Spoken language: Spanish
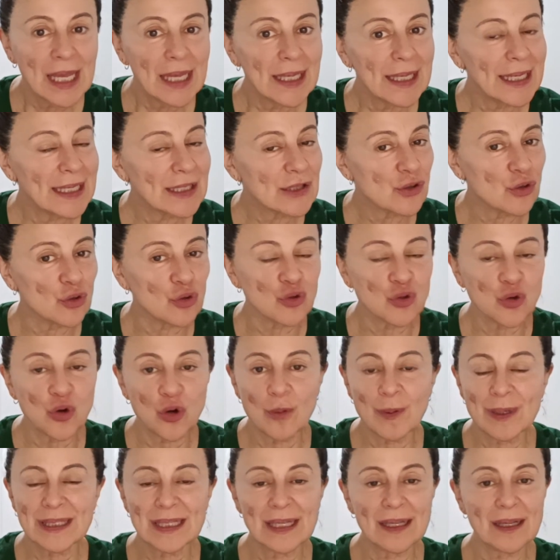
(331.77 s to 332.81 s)
Eso solo
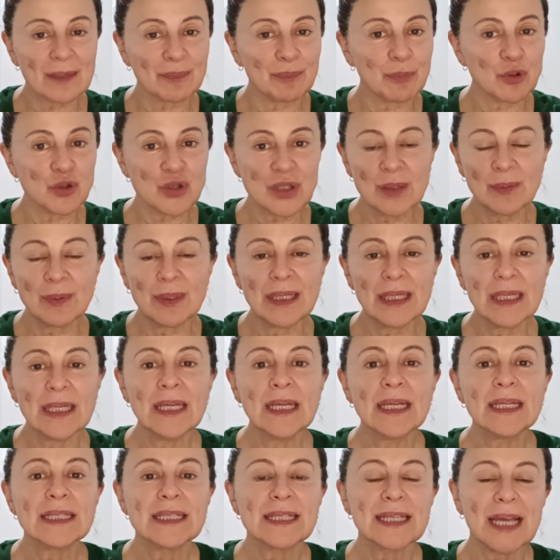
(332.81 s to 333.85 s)
va a ser posible
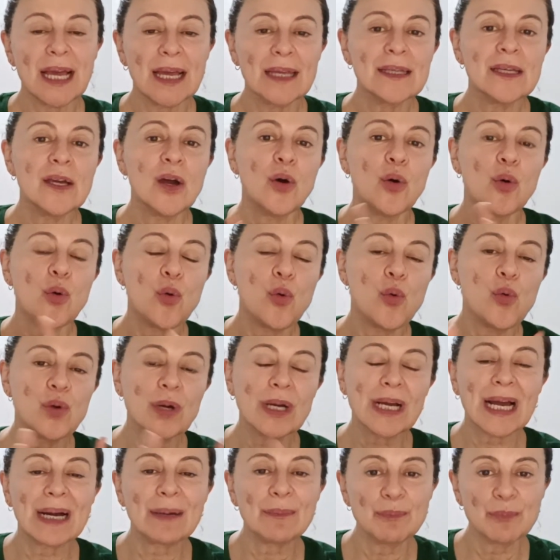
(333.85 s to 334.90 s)
si hay
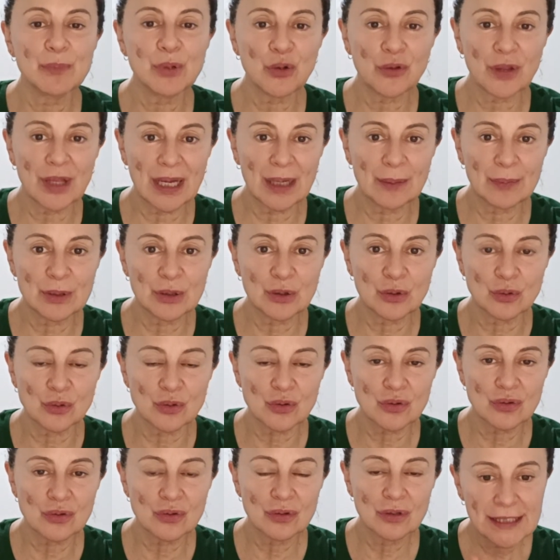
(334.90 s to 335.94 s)
un cambio de
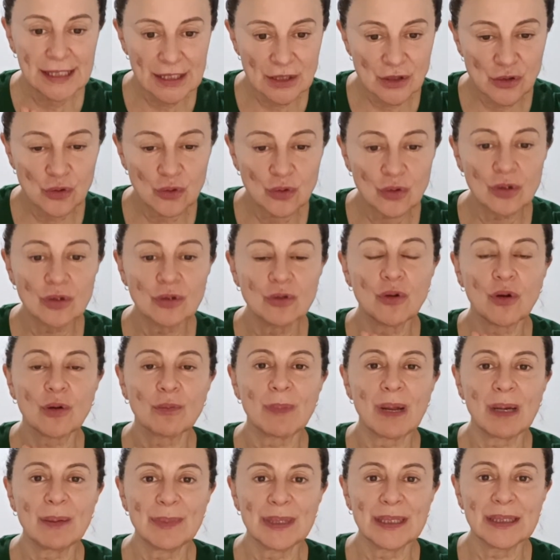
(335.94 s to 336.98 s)
hábitos y eso
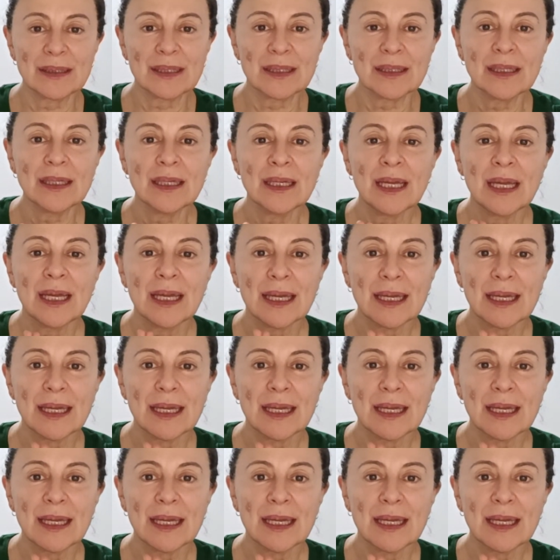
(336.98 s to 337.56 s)
normalmente